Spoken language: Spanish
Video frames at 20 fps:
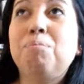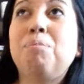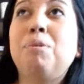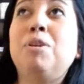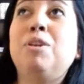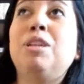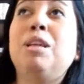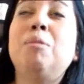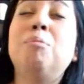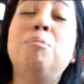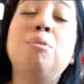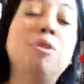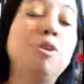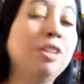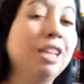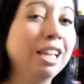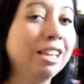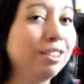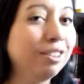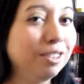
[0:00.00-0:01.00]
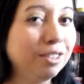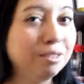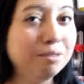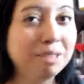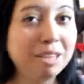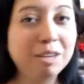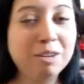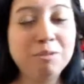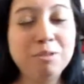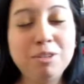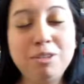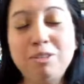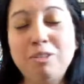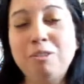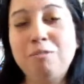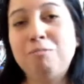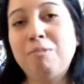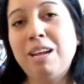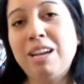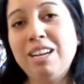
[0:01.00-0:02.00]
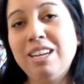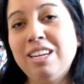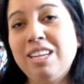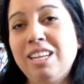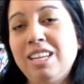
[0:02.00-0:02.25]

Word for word: pero tampoco tanto, es como lo normal.